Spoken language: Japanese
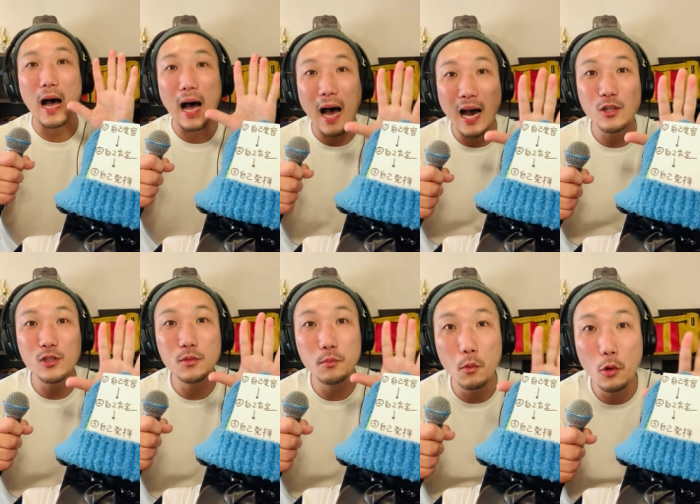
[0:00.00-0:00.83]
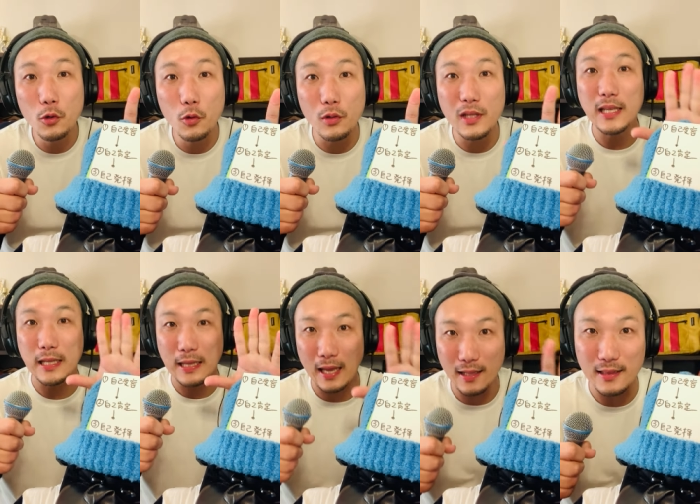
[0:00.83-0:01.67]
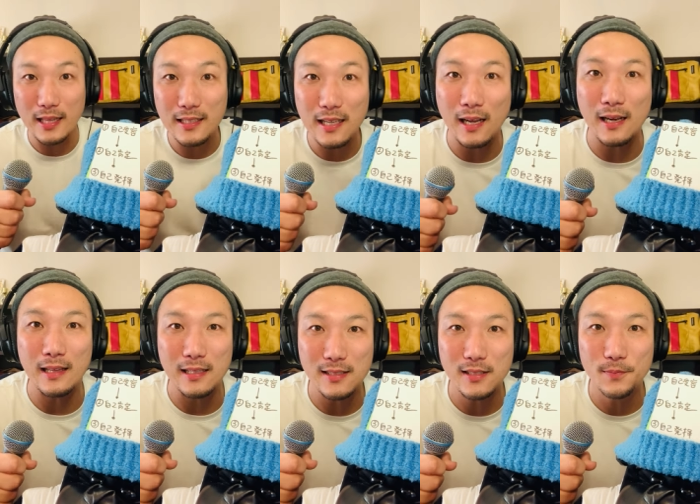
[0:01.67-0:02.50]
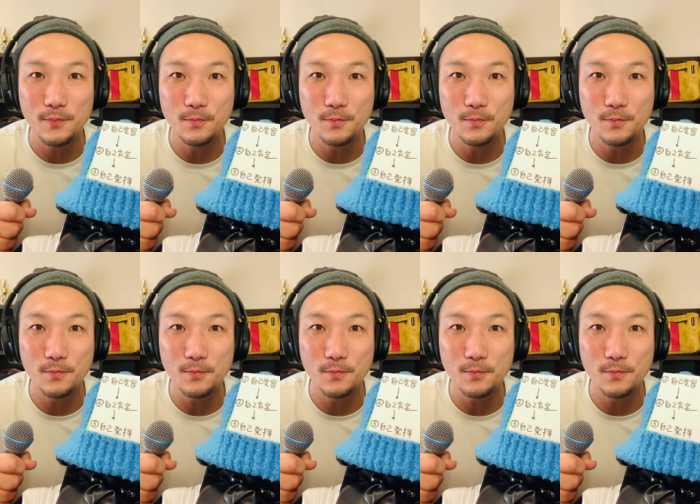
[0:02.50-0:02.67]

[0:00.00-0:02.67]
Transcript: あるものになっていたからです。